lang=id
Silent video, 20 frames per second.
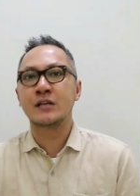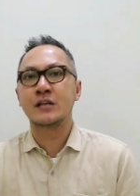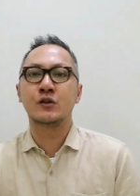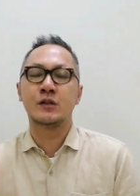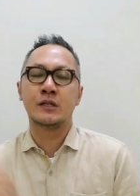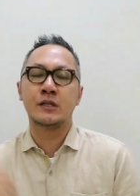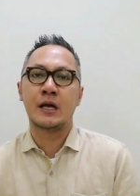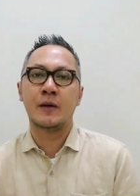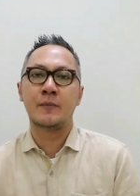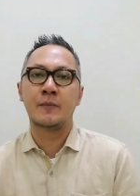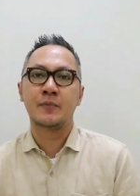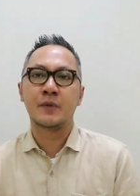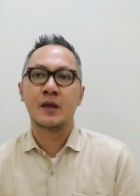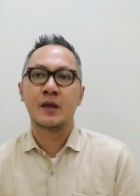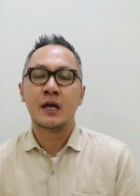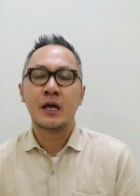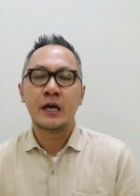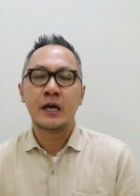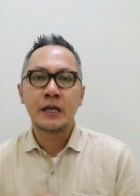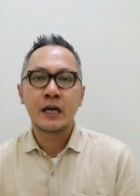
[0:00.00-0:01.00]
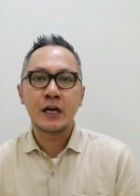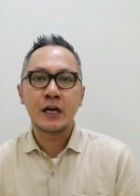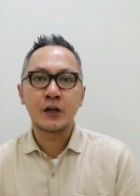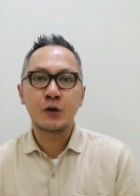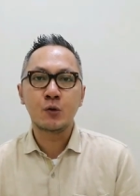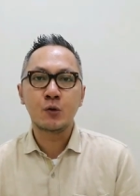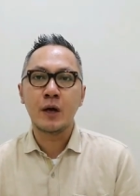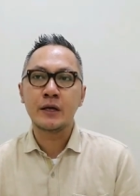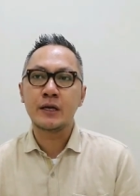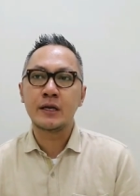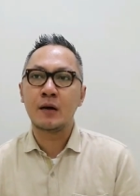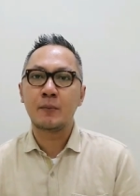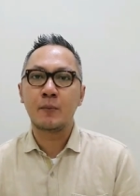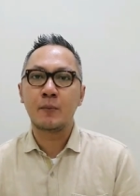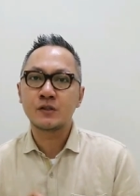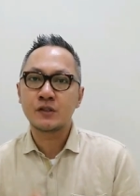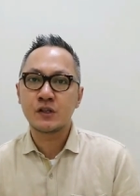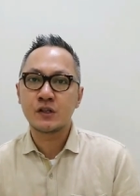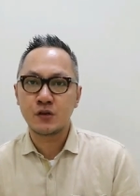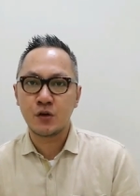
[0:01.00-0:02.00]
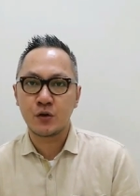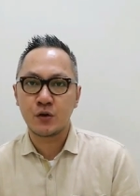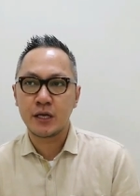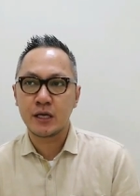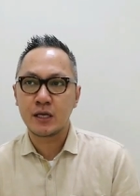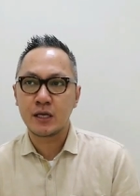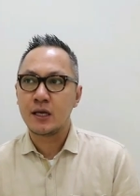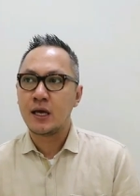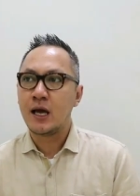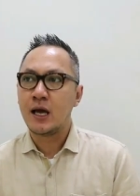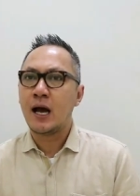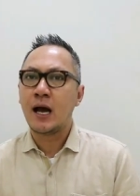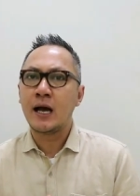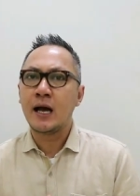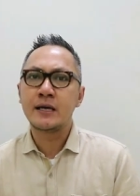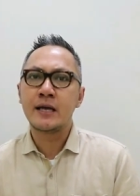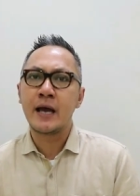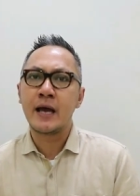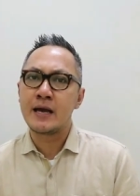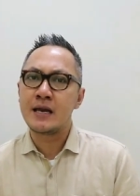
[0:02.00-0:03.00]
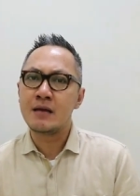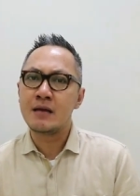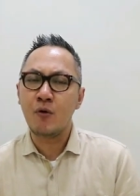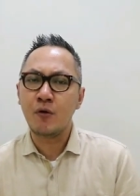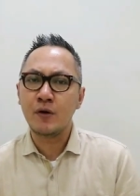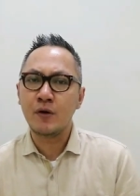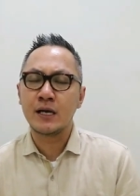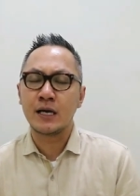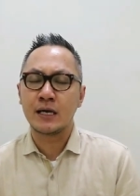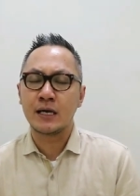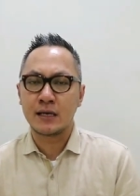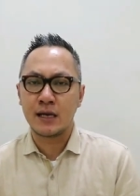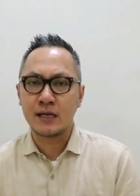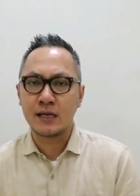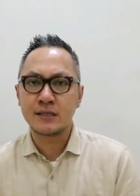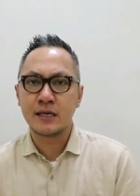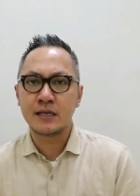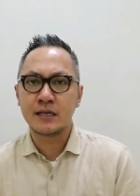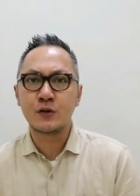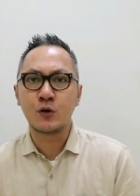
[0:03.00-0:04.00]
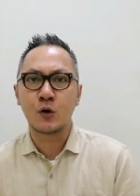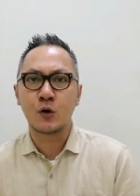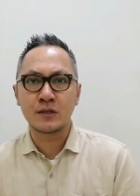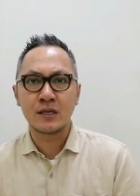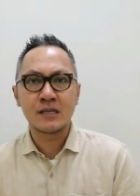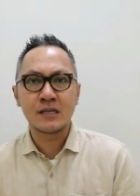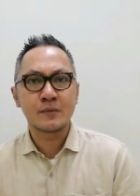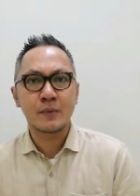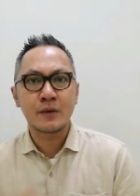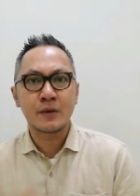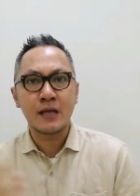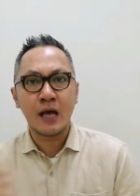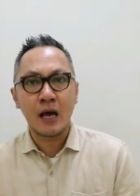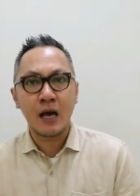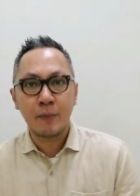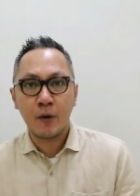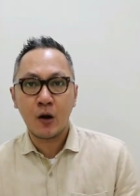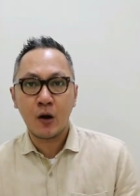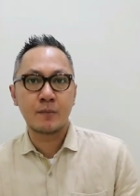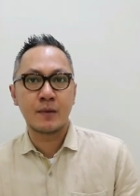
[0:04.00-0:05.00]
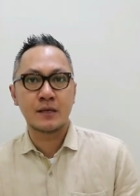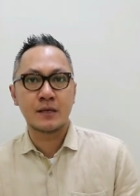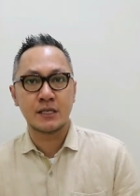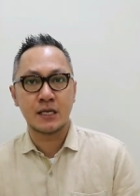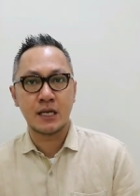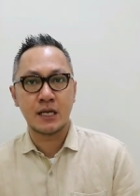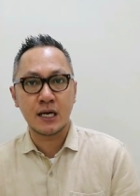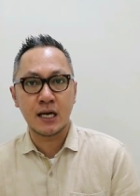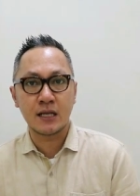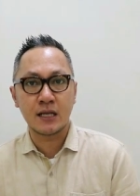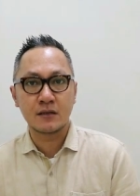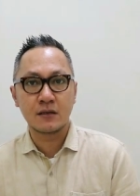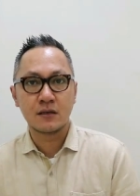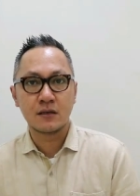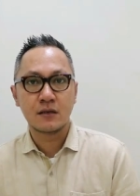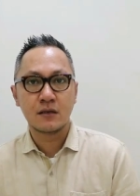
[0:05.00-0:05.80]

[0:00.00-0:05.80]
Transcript: selanjutnya yang kedua adalah positioning. Anda ini mau dikenal jadi dokternya seperti apa oleh masyarakat?